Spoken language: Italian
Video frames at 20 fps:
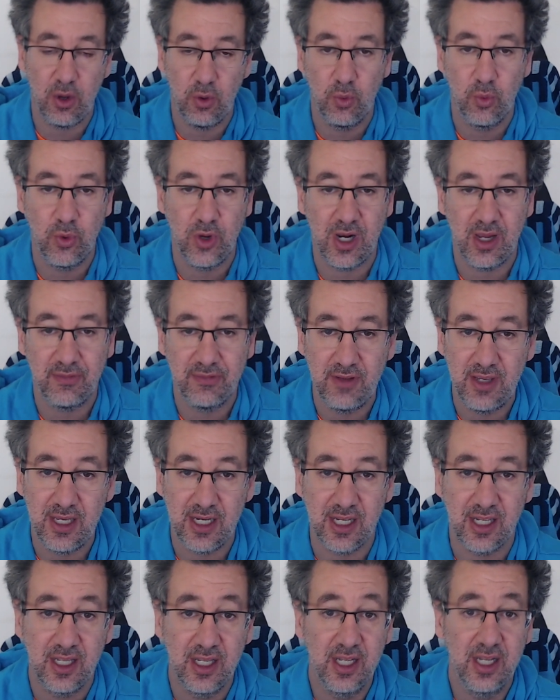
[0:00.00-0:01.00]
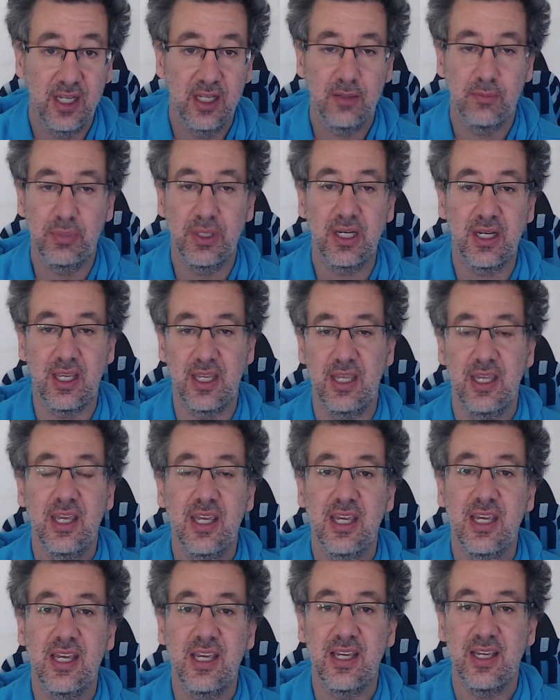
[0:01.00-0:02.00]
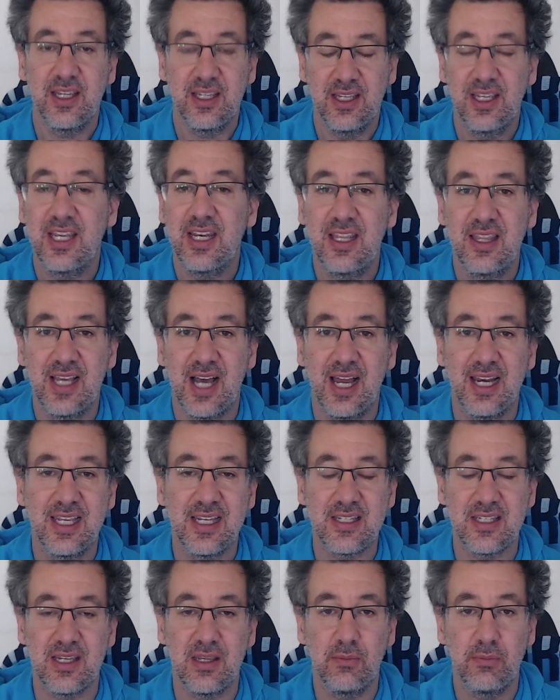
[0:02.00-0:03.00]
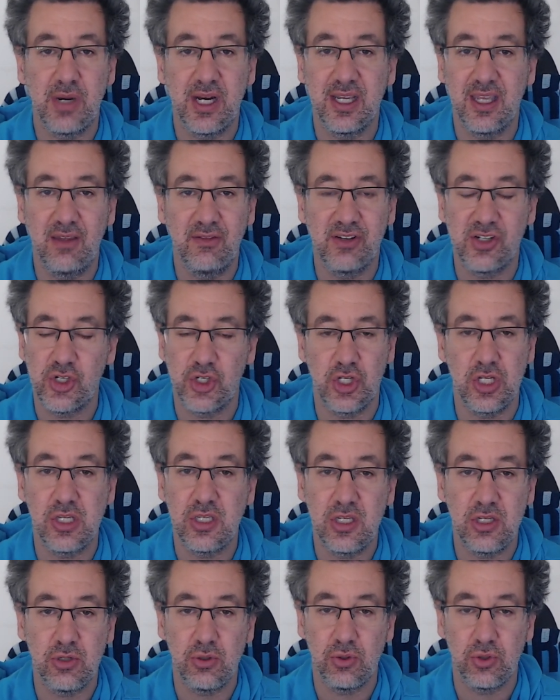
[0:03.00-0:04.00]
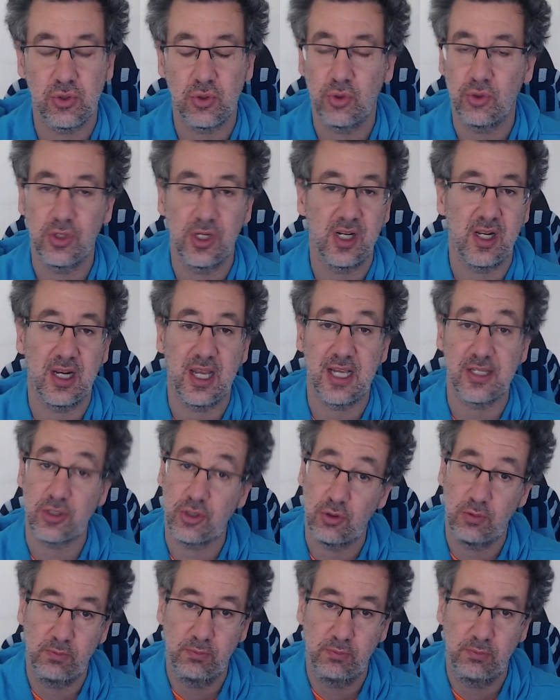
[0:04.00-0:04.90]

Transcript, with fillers: uno alla fine perché in Italia sembra che i fascisti sono solo della Lazio.